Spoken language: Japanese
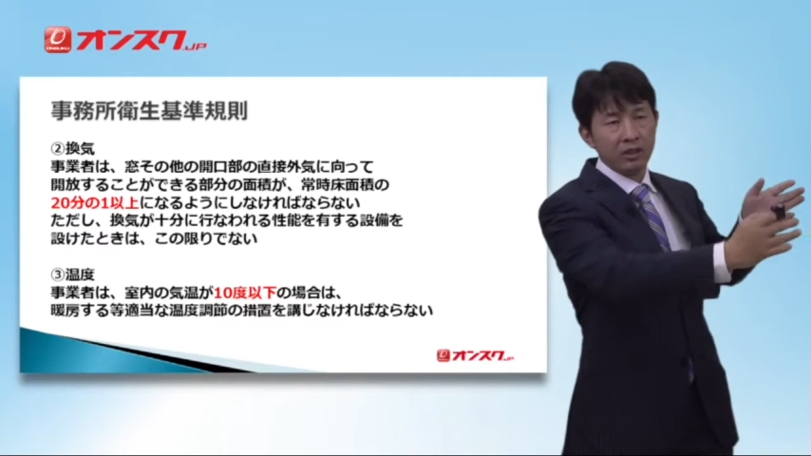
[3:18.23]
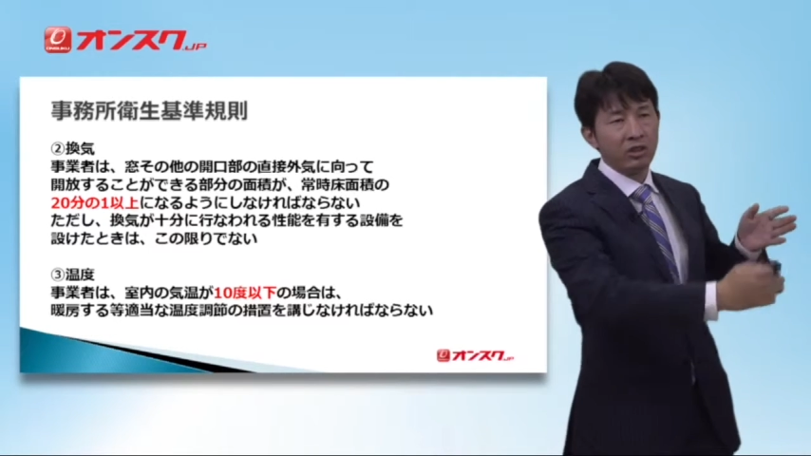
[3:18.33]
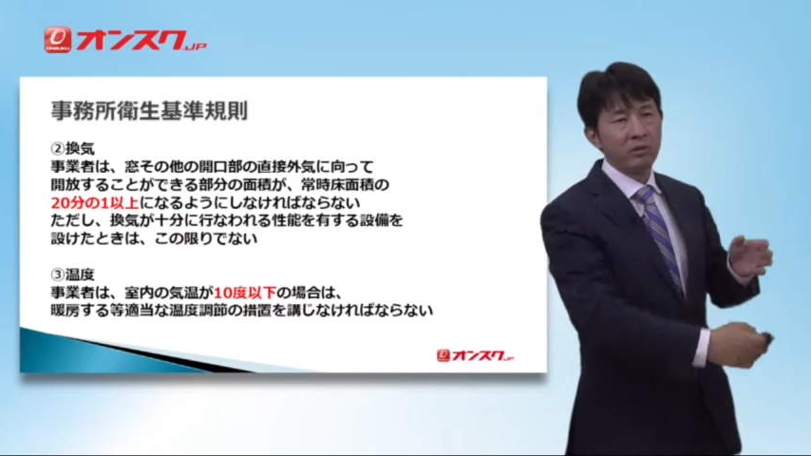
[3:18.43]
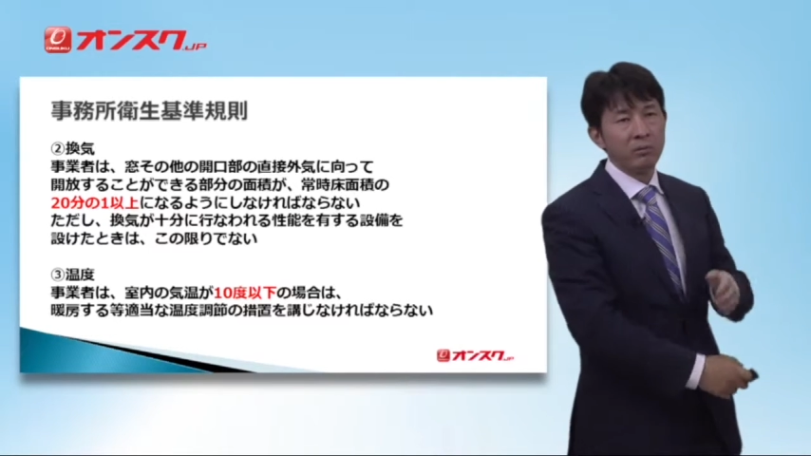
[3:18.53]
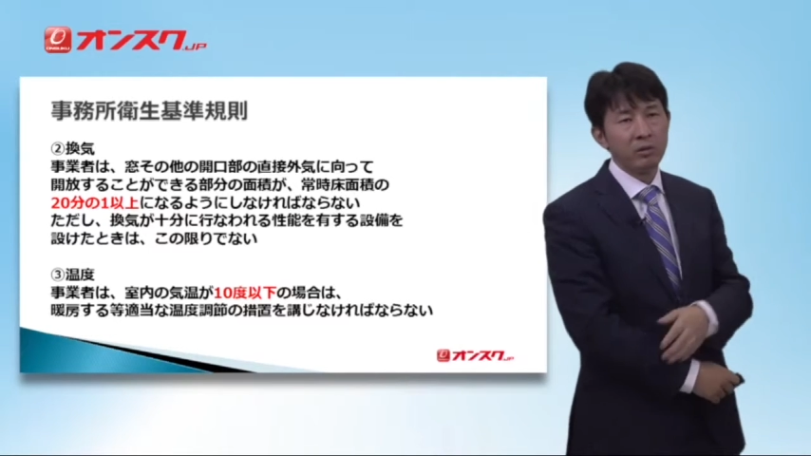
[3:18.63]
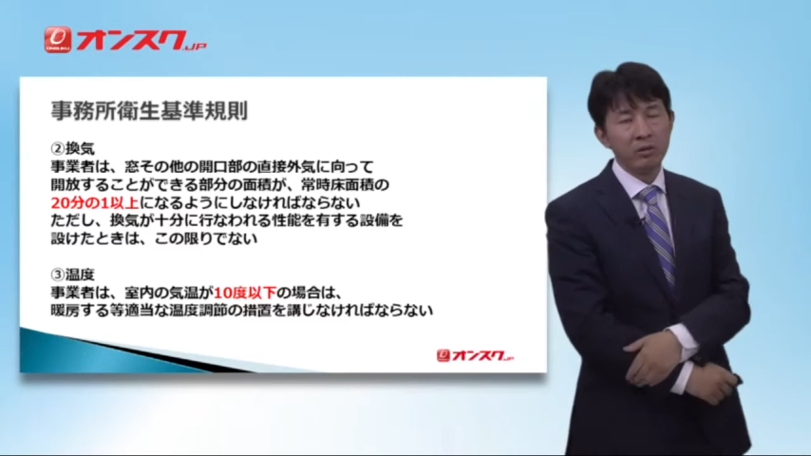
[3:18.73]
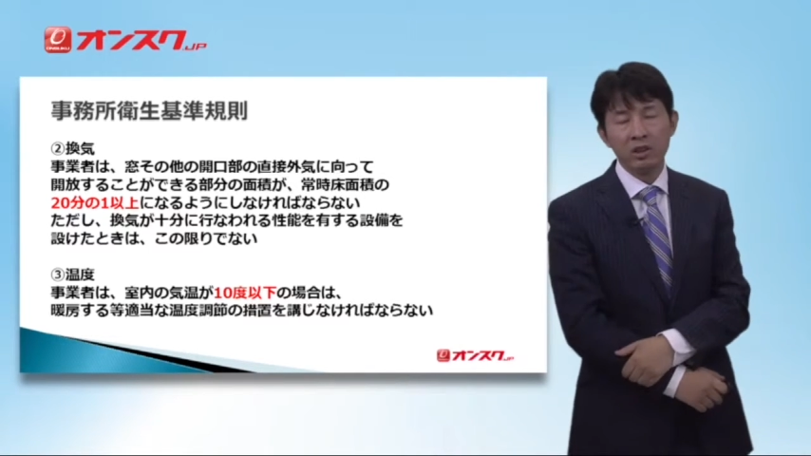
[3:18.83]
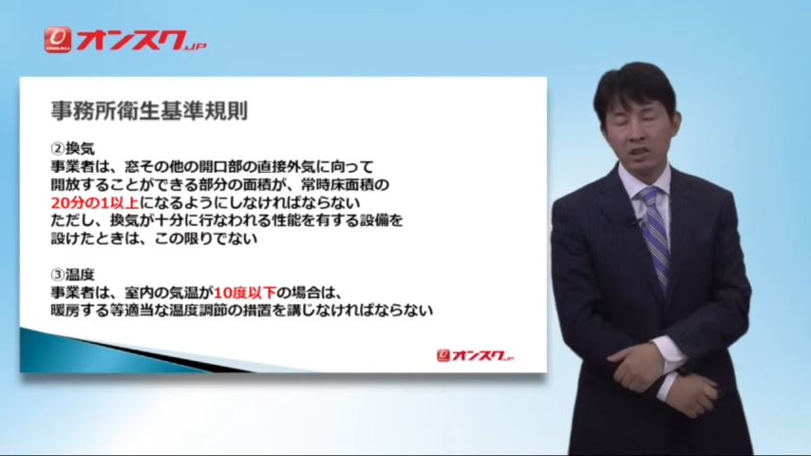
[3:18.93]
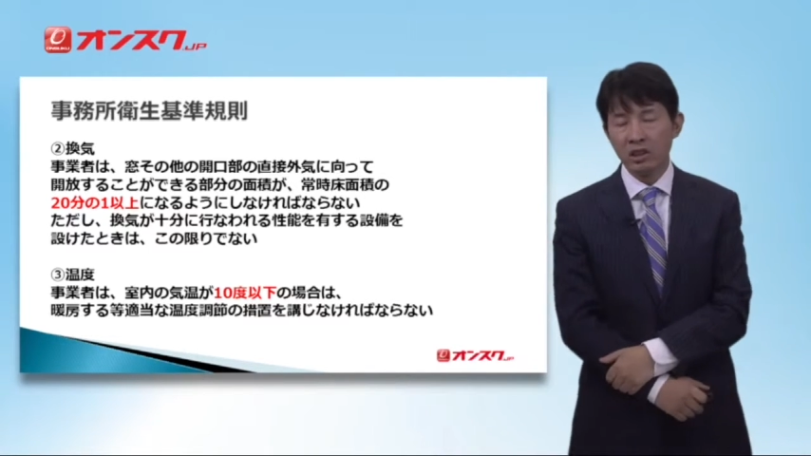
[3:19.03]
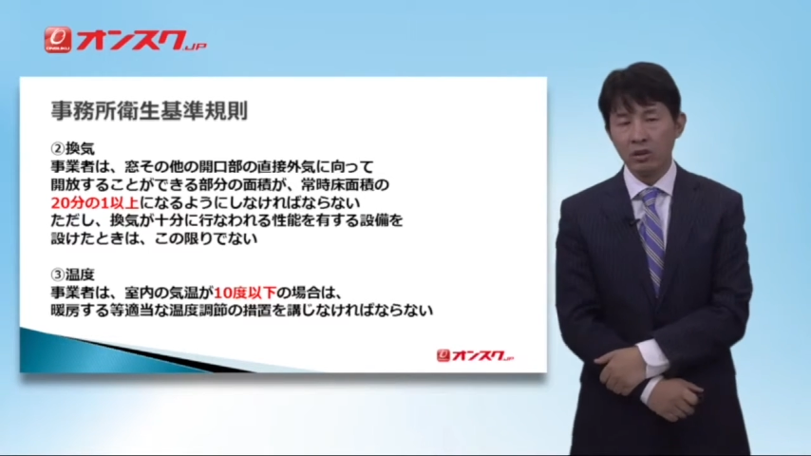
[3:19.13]
20分の
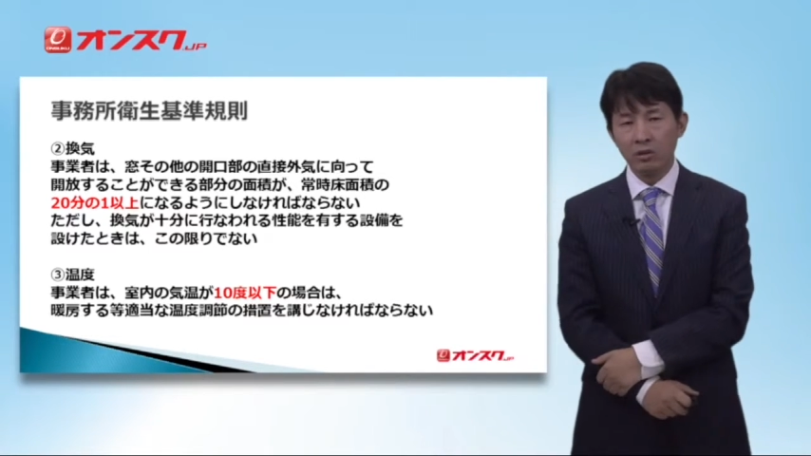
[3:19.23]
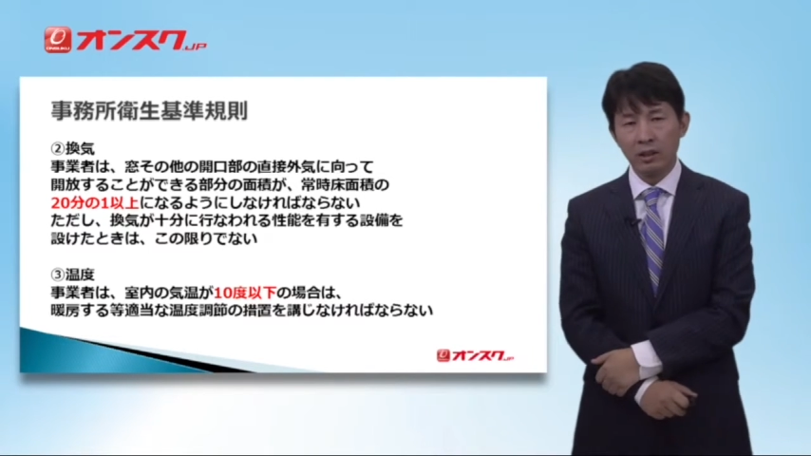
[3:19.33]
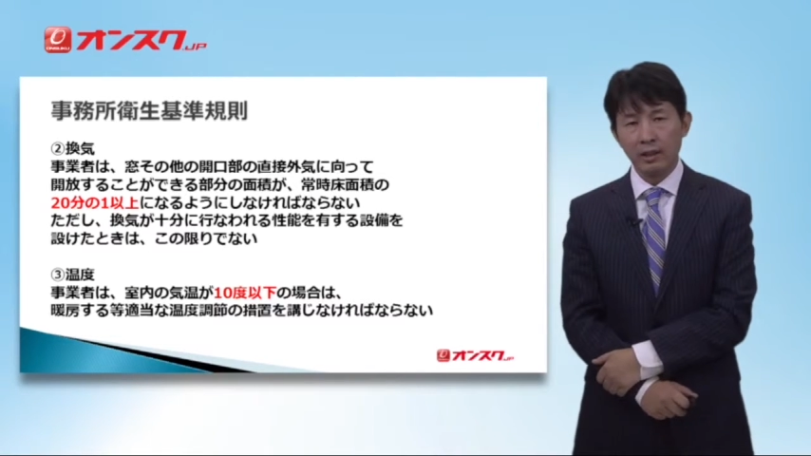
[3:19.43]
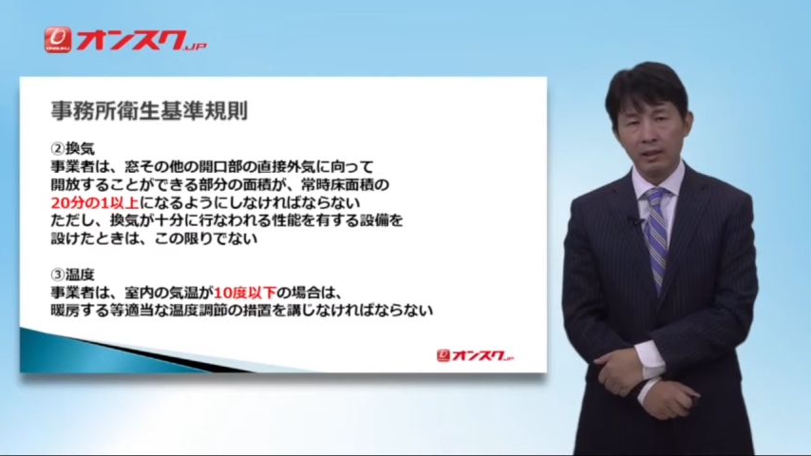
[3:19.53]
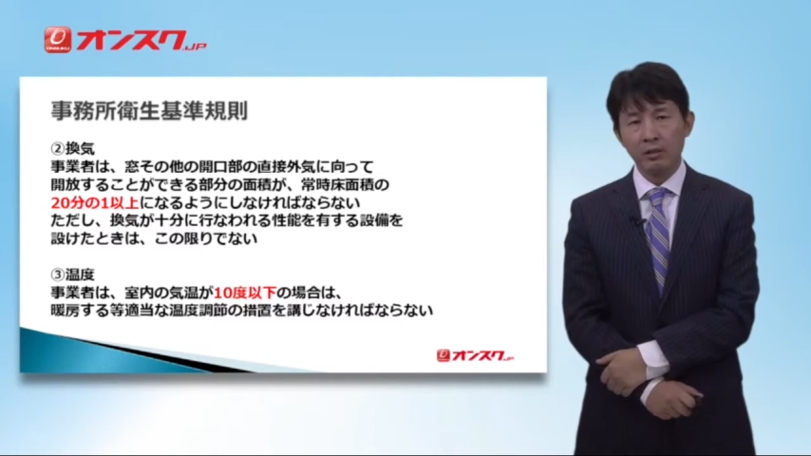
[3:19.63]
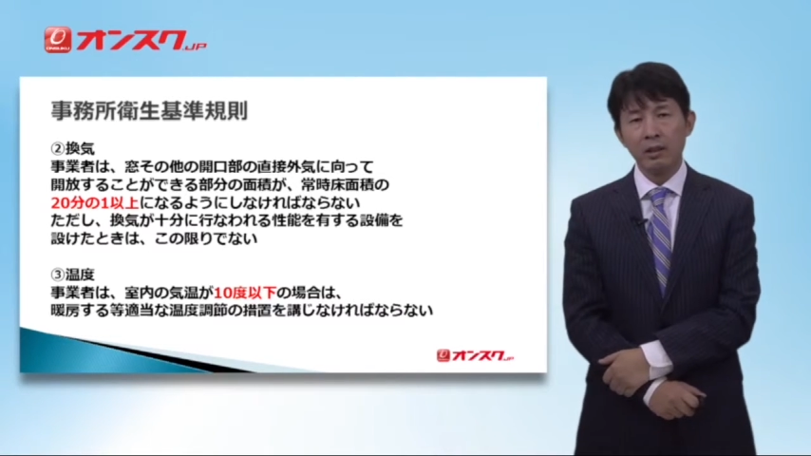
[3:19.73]
1以上じゃないと